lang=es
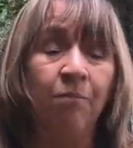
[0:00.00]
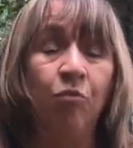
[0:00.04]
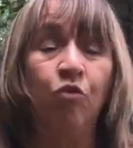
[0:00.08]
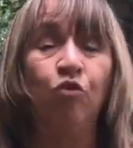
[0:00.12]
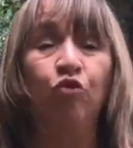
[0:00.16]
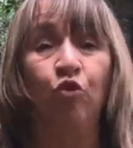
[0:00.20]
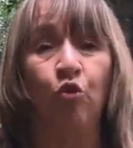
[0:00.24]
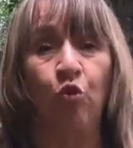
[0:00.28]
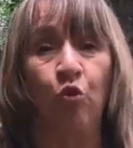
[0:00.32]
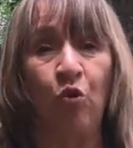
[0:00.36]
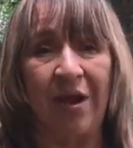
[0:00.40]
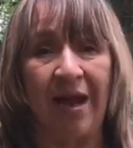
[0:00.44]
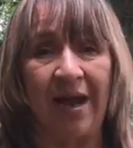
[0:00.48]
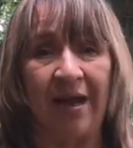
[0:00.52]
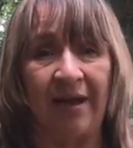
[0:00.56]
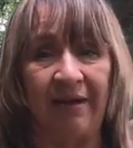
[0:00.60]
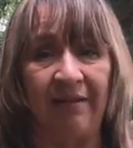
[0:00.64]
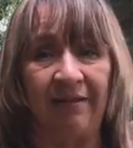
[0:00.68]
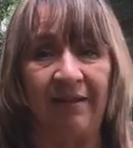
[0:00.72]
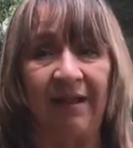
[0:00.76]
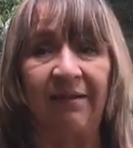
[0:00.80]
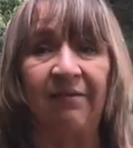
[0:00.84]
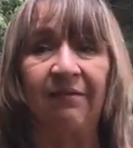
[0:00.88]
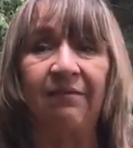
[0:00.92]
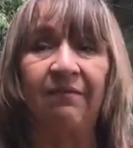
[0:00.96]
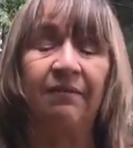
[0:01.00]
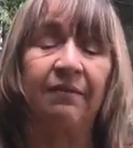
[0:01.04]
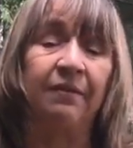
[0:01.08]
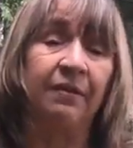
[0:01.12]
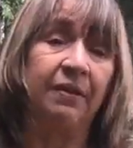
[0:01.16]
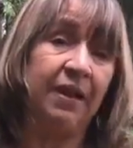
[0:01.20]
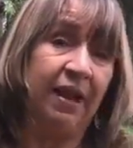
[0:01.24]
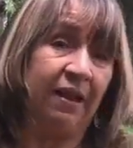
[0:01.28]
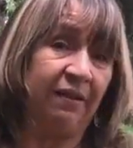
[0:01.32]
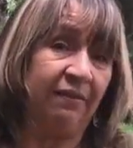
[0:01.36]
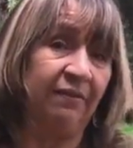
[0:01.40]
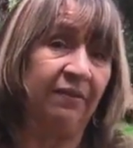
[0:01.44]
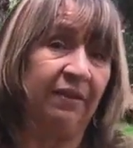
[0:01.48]
musculares. Las,
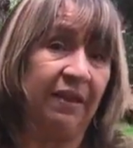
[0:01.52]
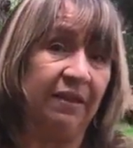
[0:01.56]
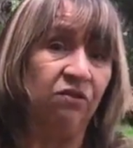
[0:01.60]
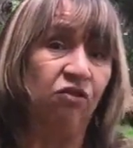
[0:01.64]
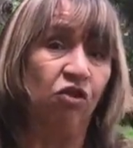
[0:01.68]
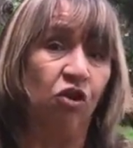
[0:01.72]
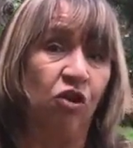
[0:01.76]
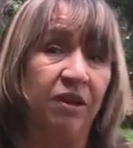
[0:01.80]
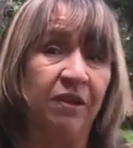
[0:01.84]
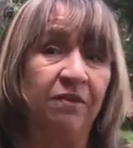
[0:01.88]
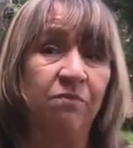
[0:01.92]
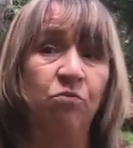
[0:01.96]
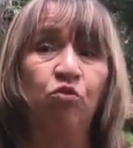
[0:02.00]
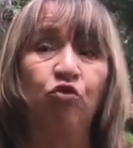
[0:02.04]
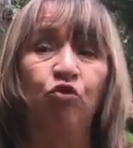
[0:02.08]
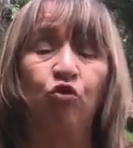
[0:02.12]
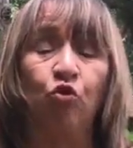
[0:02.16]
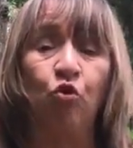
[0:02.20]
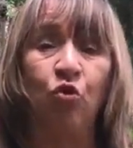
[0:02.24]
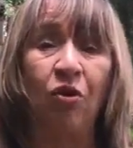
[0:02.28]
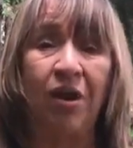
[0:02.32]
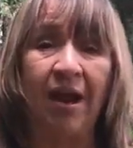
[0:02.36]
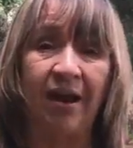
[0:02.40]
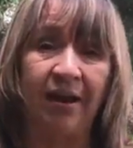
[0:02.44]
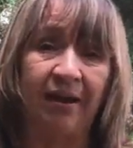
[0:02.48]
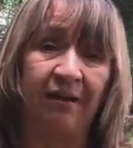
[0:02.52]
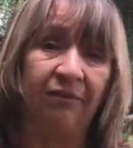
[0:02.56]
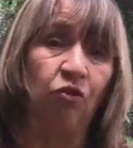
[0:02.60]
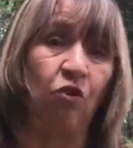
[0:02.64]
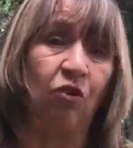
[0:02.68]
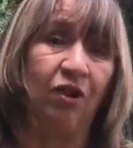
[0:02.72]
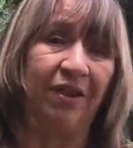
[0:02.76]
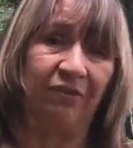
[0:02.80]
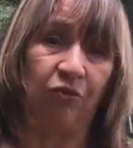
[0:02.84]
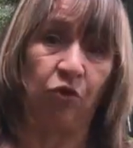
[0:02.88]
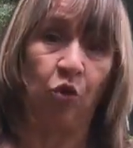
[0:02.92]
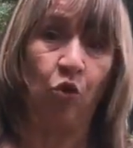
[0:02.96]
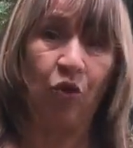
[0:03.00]
las, tensiones musculares o
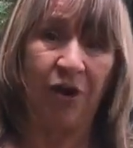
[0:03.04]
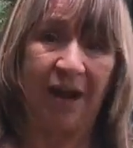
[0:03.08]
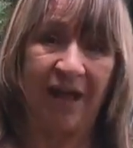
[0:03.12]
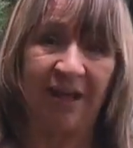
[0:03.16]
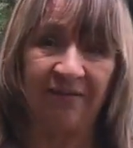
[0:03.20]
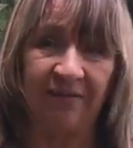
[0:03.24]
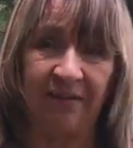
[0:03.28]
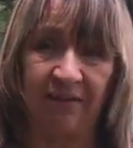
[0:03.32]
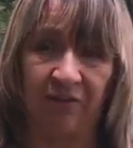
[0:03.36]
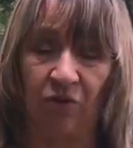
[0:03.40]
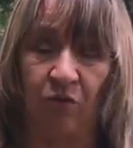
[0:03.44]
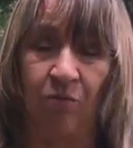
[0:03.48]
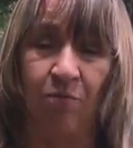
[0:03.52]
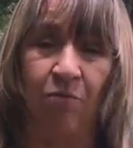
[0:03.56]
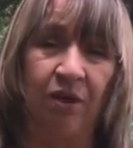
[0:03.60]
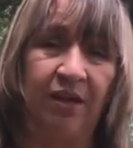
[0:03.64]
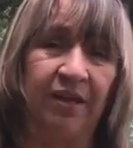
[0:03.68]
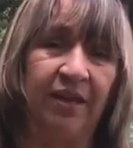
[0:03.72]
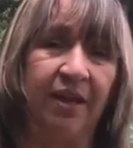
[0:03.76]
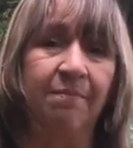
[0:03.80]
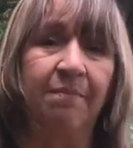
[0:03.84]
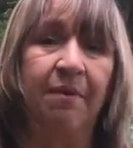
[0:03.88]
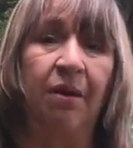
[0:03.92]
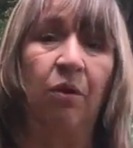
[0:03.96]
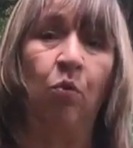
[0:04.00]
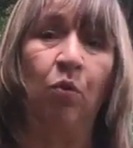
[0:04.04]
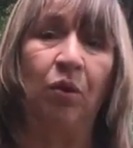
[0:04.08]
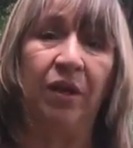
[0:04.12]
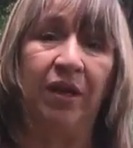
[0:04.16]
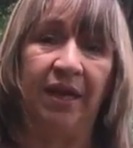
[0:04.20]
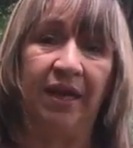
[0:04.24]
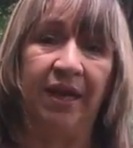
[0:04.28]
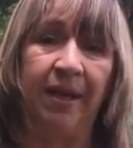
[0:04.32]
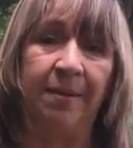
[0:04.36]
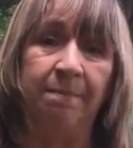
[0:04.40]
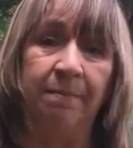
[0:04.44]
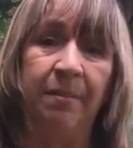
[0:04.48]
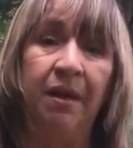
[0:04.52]
las corazas, como le llama
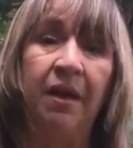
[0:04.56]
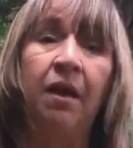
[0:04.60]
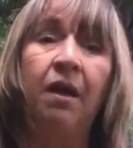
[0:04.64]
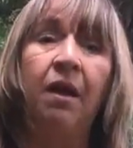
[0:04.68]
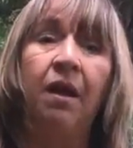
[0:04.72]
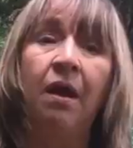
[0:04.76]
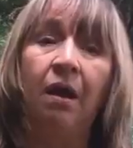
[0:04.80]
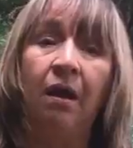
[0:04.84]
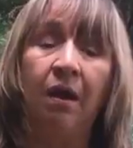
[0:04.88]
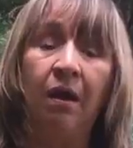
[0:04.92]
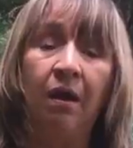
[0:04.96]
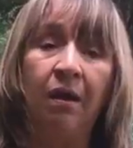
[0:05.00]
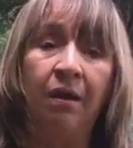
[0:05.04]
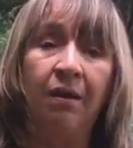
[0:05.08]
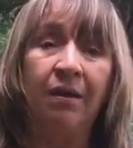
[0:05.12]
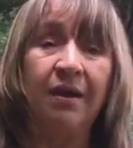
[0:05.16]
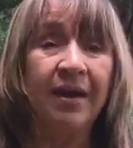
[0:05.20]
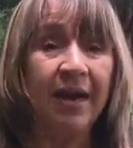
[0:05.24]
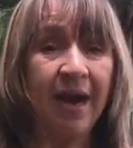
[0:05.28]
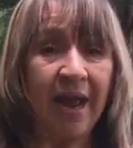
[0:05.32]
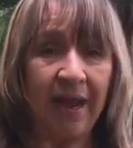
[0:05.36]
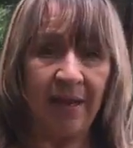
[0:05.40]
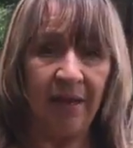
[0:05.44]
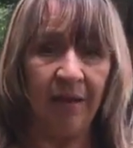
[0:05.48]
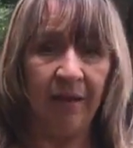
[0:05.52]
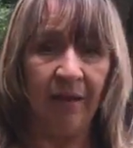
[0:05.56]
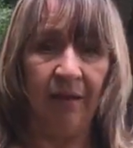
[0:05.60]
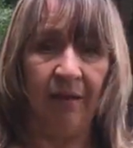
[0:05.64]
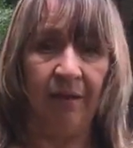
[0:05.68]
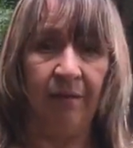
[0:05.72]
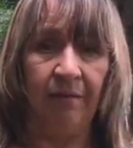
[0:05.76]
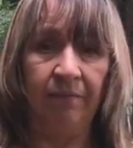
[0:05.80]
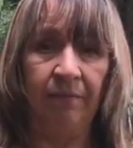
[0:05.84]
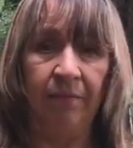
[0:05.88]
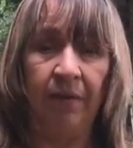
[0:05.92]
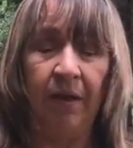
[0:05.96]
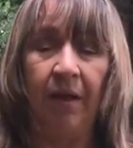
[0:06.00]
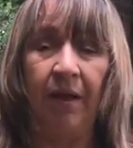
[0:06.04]
Wilhelm Reich,
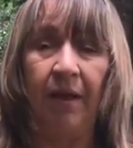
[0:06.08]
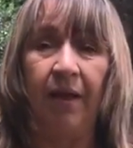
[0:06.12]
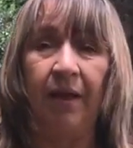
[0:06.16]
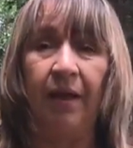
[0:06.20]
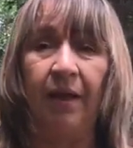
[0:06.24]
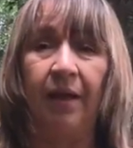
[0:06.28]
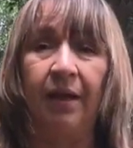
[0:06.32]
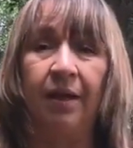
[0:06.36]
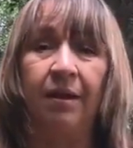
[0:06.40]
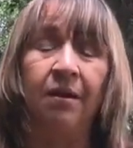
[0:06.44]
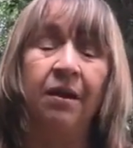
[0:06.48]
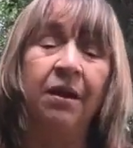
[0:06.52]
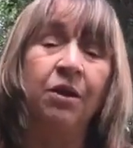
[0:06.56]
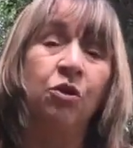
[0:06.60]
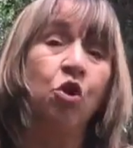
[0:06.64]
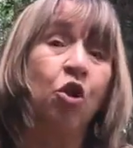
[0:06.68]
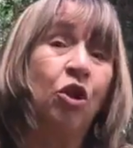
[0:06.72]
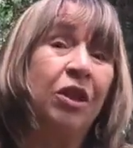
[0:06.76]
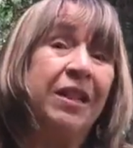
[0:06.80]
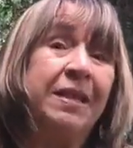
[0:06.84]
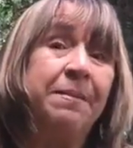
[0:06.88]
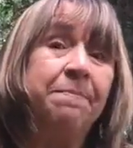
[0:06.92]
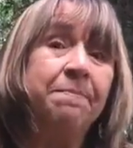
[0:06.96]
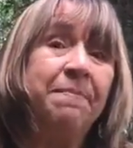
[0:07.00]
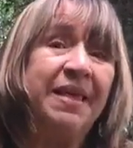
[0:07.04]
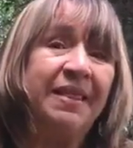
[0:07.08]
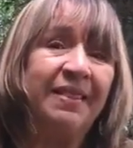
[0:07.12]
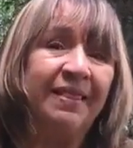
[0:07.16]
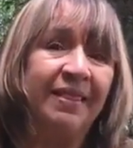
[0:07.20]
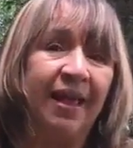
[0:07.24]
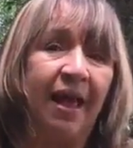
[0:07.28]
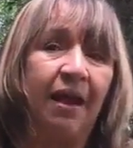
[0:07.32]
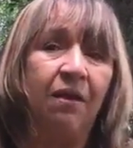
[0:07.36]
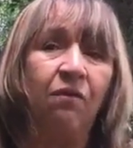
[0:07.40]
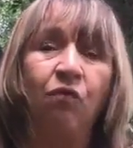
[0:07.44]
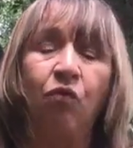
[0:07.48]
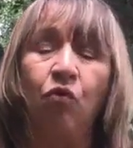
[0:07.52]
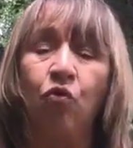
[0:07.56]
nos
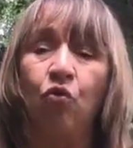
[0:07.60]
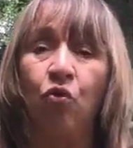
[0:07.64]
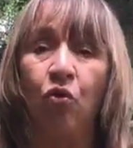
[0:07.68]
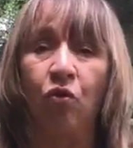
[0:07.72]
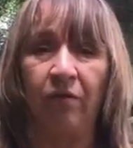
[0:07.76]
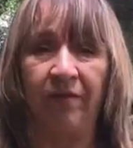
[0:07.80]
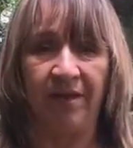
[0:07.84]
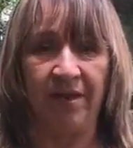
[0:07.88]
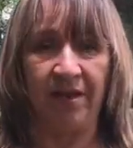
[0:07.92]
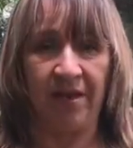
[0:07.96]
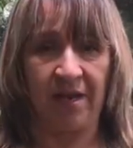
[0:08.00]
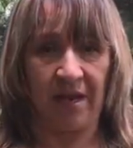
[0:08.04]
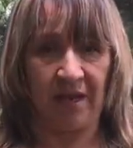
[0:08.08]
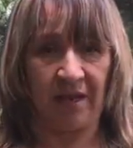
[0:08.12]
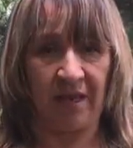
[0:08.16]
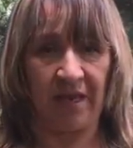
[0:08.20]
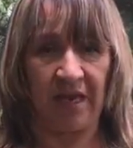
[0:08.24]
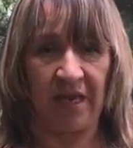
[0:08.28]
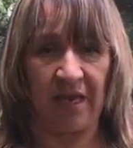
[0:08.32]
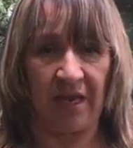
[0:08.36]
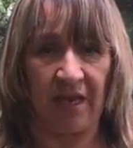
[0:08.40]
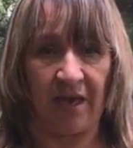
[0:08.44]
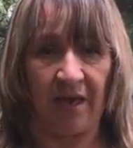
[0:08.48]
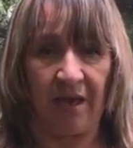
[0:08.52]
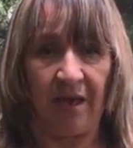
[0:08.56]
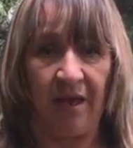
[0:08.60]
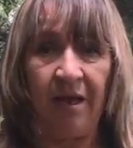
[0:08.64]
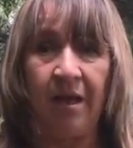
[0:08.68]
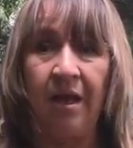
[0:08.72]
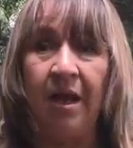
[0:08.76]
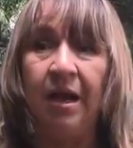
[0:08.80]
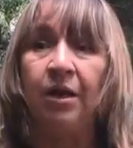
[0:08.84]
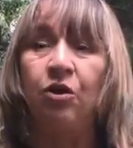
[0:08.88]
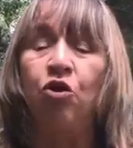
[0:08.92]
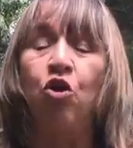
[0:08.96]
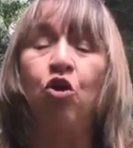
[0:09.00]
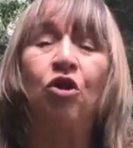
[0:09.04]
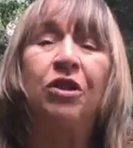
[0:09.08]
limita el flujo de energía,
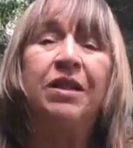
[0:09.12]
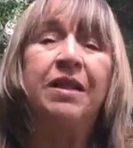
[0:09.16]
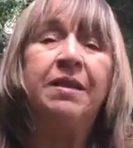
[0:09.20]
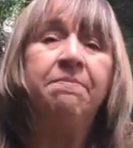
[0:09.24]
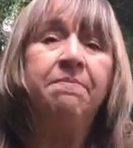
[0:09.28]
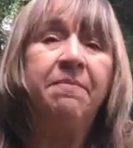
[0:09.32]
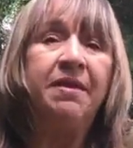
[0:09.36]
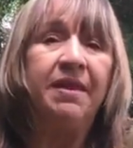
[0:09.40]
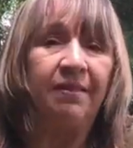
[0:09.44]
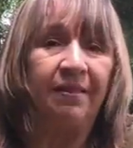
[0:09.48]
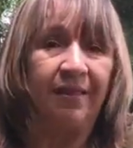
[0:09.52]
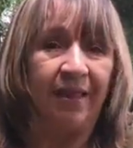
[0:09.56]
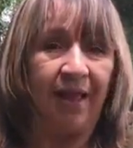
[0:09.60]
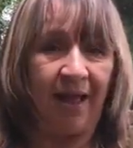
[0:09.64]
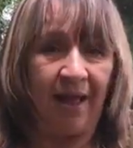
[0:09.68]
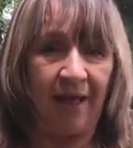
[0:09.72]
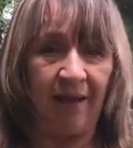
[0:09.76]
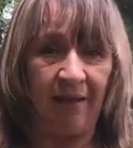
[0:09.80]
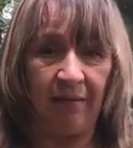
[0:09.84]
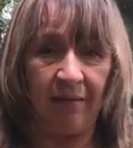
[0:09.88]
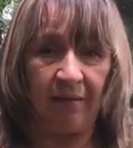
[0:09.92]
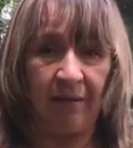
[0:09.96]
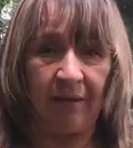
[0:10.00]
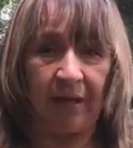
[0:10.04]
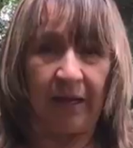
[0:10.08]
nos limita